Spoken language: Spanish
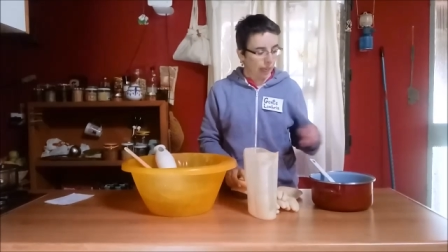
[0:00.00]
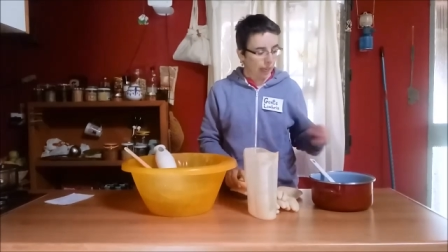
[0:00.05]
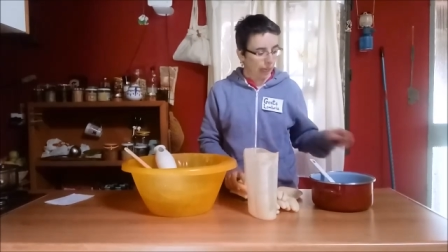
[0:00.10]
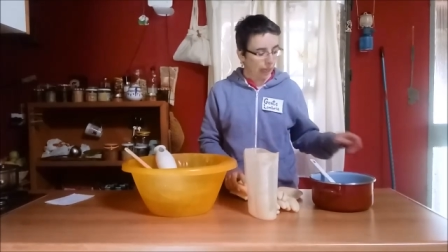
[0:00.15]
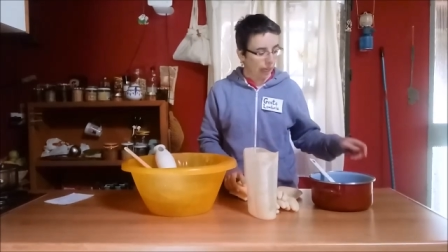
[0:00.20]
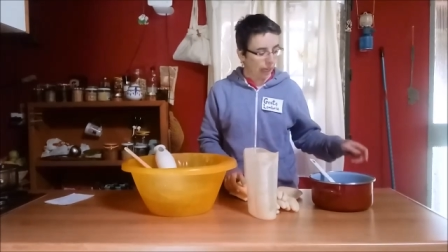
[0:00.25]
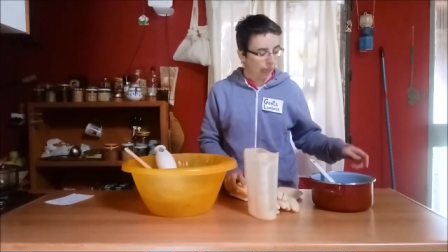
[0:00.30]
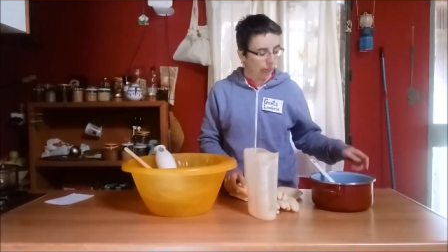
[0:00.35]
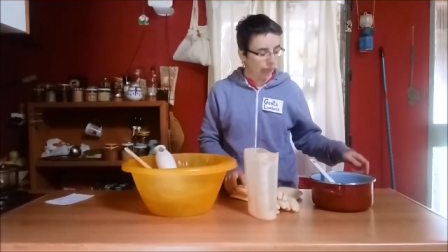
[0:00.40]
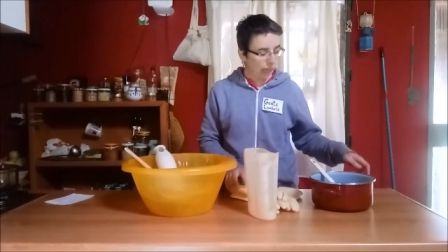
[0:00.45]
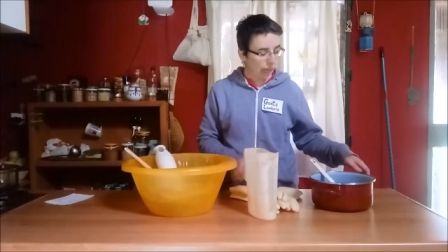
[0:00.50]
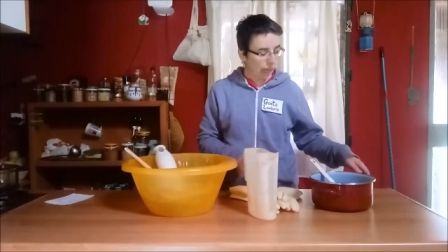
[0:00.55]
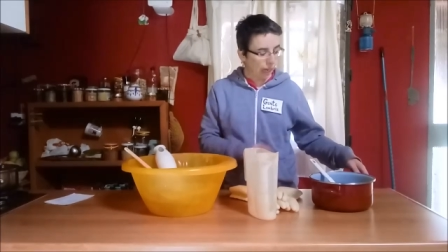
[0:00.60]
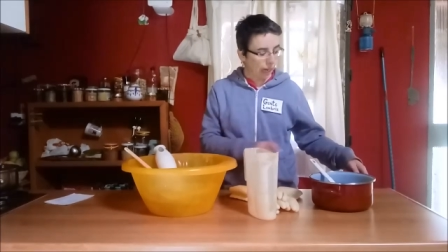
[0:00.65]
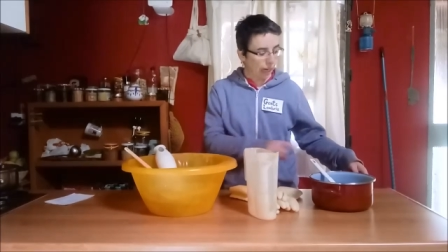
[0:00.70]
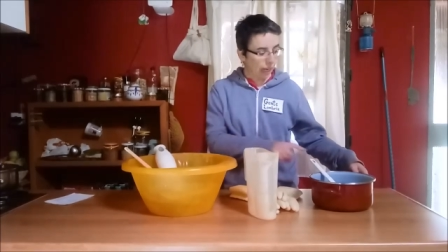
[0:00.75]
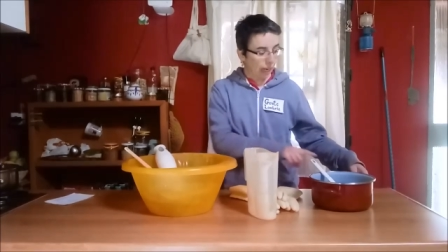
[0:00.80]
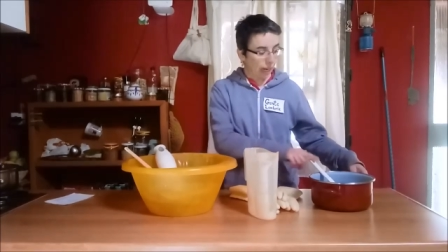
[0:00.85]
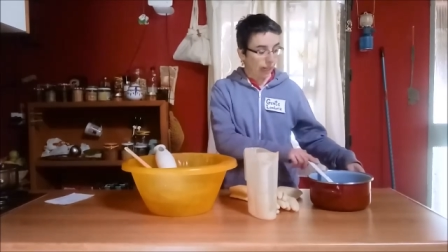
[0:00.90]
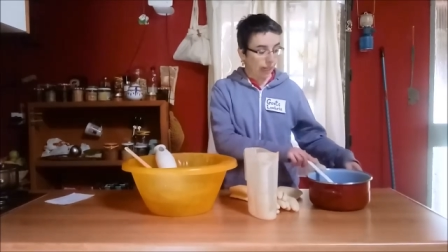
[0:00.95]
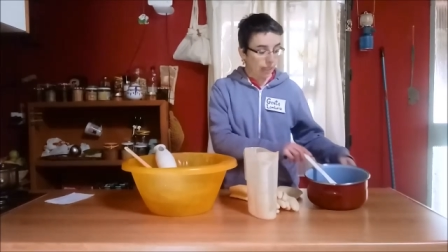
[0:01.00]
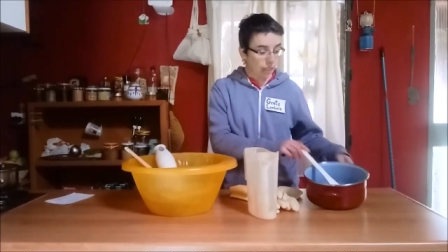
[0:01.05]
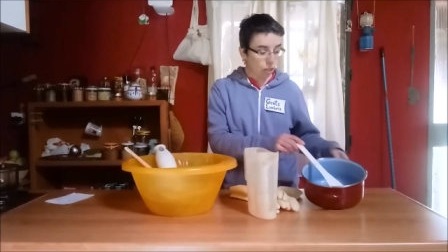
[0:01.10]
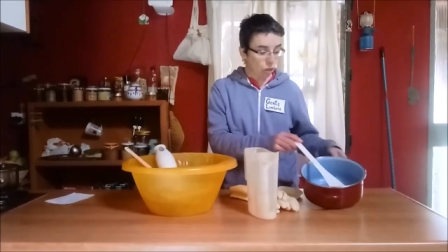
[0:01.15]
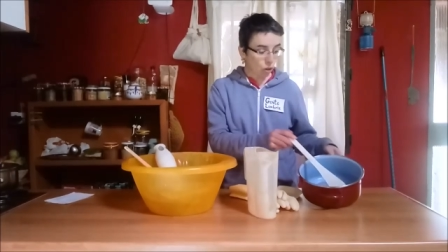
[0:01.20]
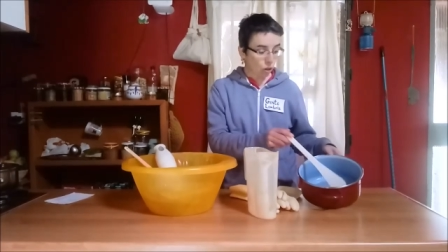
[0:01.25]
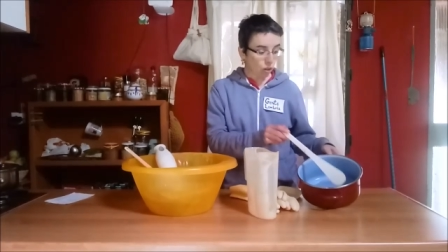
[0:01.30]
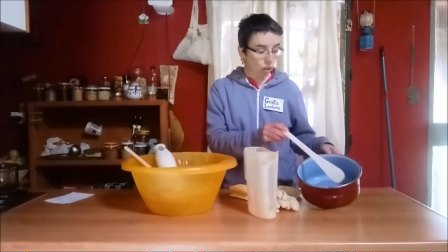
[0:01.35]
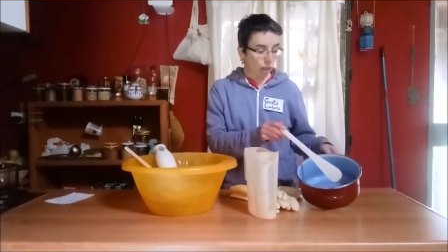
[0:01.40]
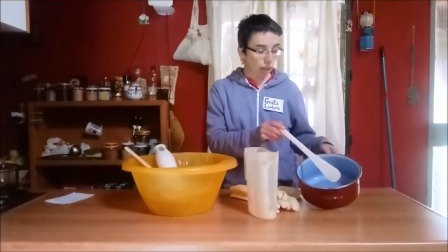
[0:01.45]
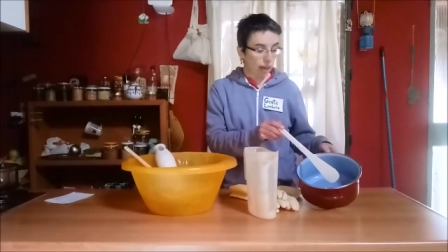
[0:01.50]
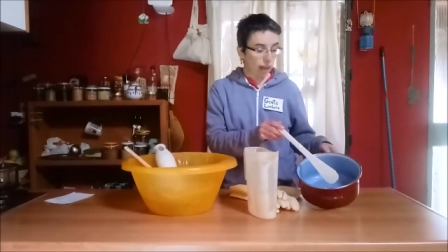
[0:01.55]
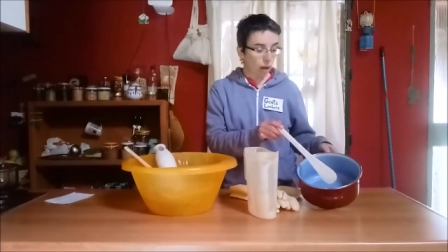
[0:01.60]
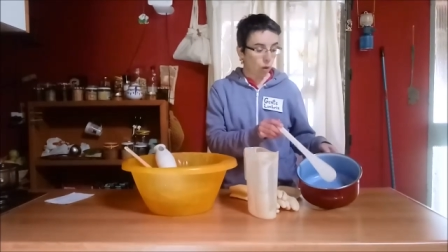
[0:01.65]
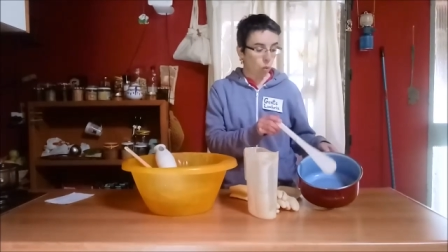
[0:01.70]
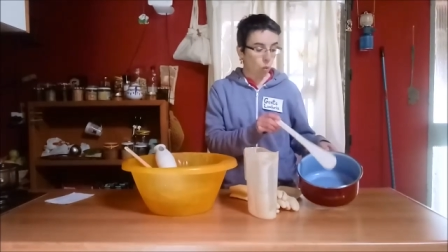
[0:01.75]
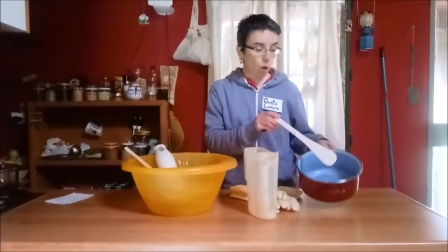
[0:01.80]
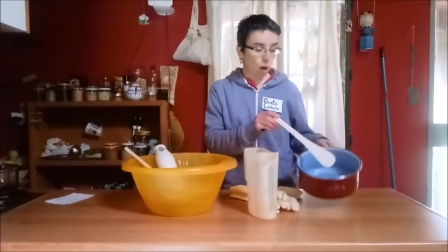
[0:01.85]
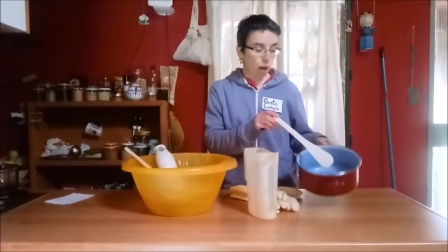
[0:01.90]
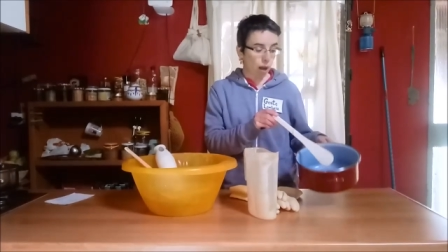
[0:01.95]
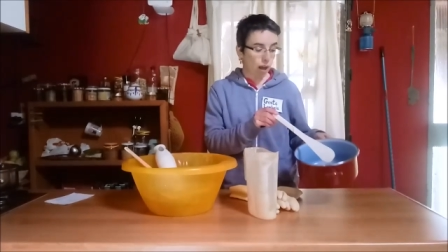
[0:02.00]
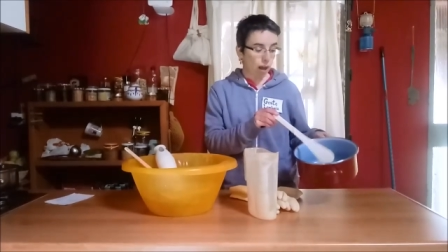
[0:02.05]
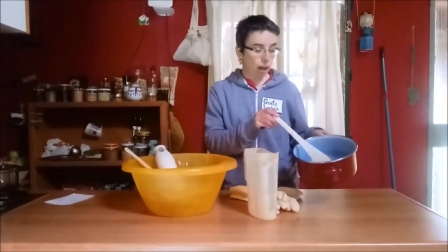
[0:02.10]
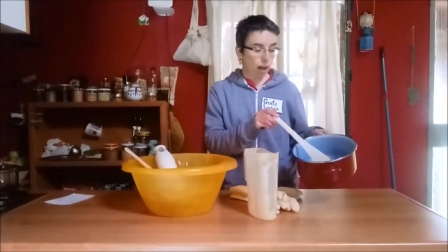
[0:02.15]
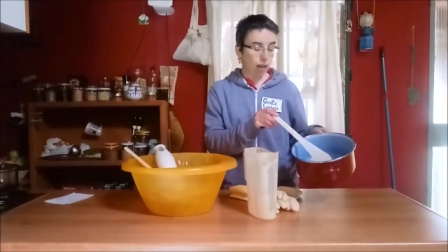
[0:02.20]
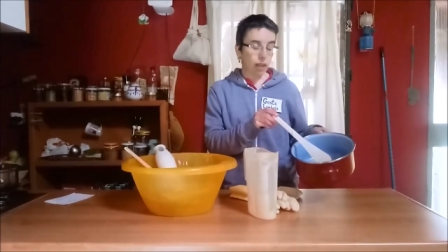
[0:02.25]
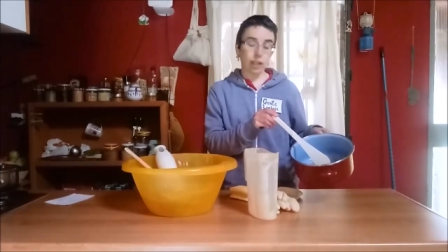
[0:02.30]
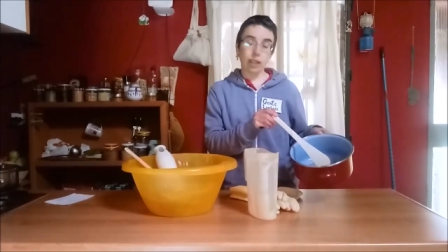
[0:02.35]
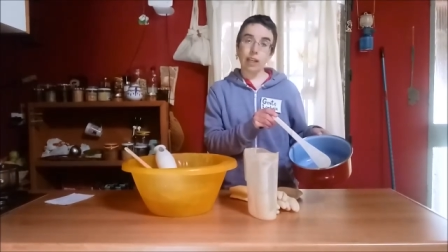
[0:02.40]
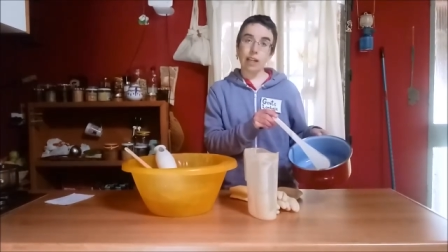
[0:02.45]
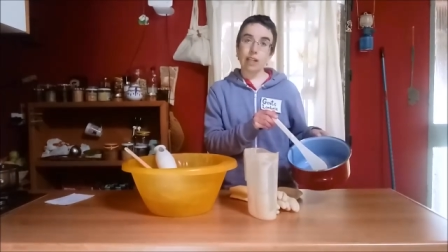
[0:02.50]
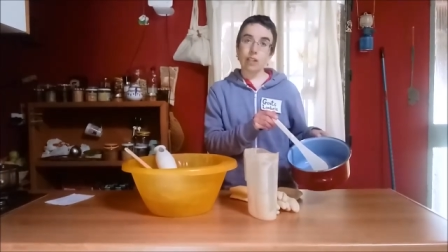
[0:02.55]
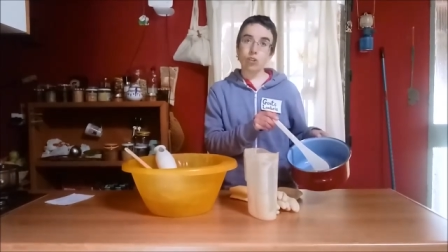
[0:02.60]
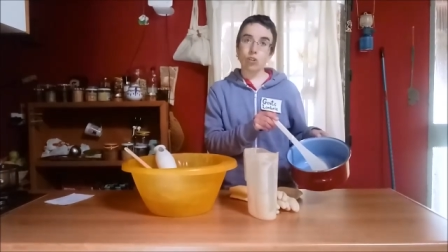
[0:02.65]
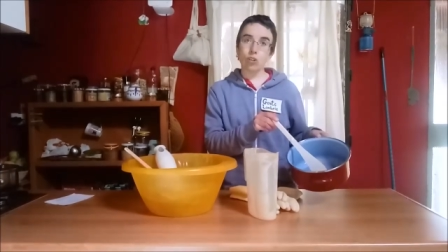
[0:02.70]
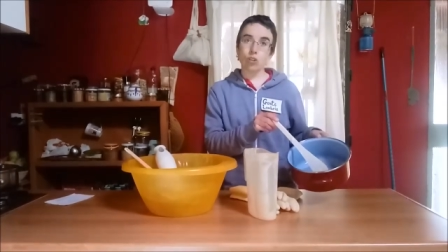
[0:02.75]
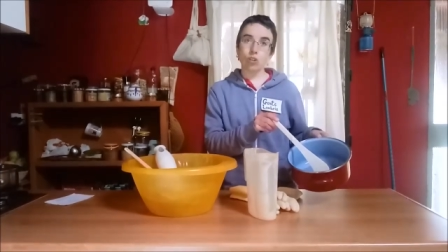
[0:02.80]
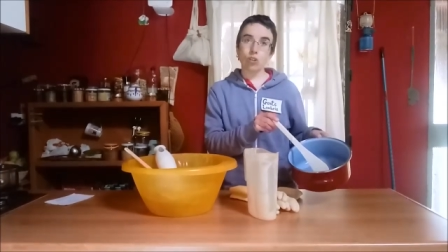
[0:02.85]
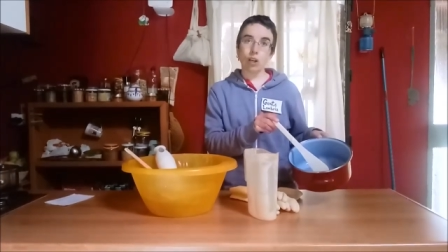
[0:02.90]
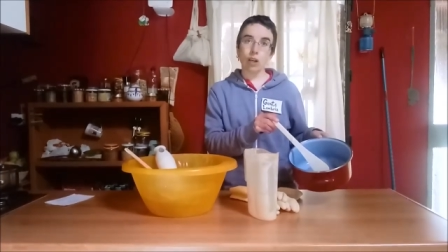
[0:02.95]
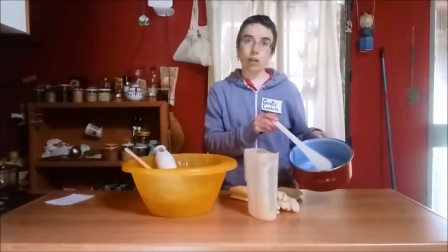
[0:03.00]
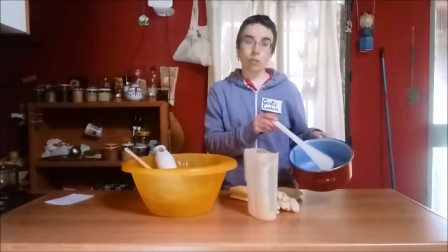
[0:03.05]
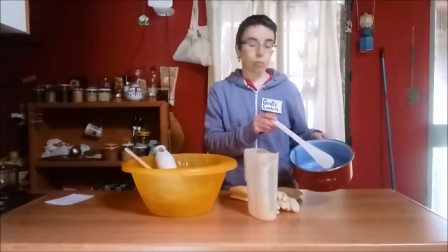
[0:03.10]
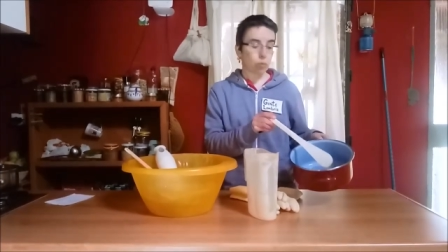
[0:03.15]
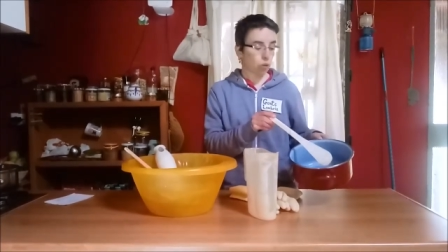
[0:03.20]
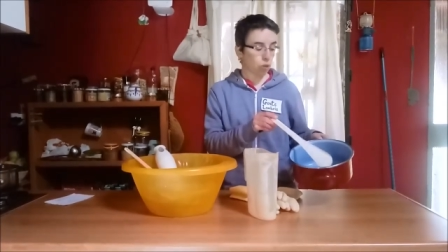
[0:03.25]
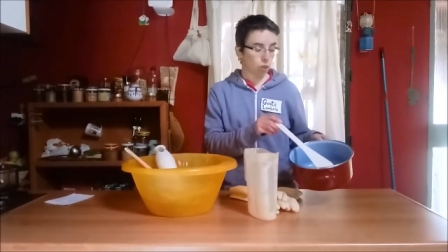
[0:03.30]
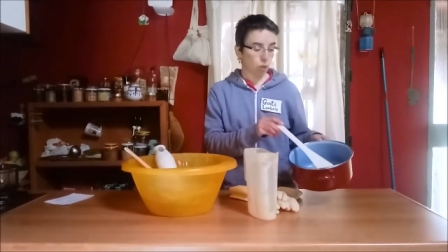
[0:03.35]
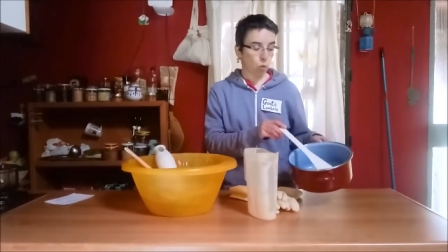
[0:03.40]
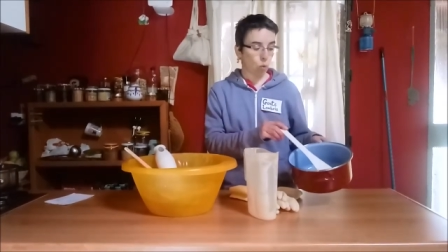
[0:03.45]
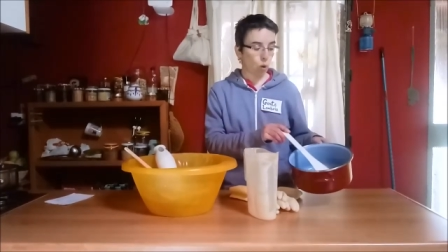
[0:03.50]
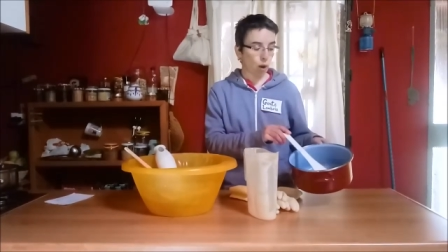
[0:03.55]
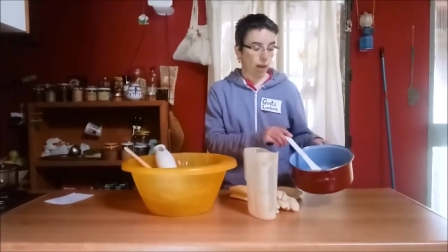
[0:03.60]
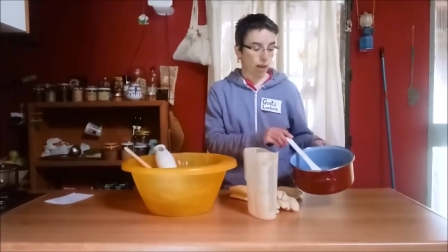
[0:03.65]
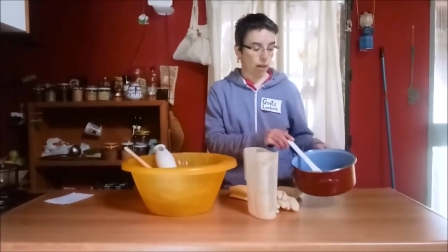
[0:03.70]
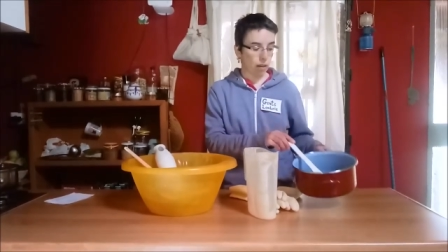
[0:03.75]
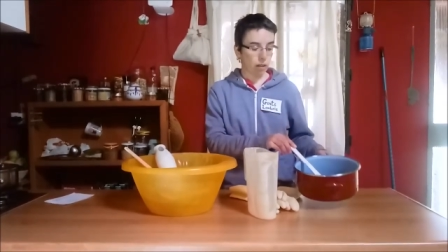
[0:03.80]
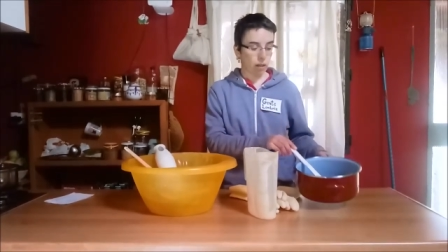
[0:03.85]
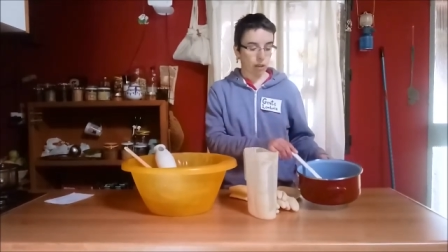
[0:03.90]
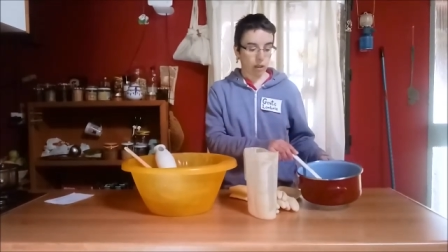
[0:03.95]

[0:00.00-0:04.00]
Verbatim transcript: Eh, el cacharro del agua y la sosa, pues igual.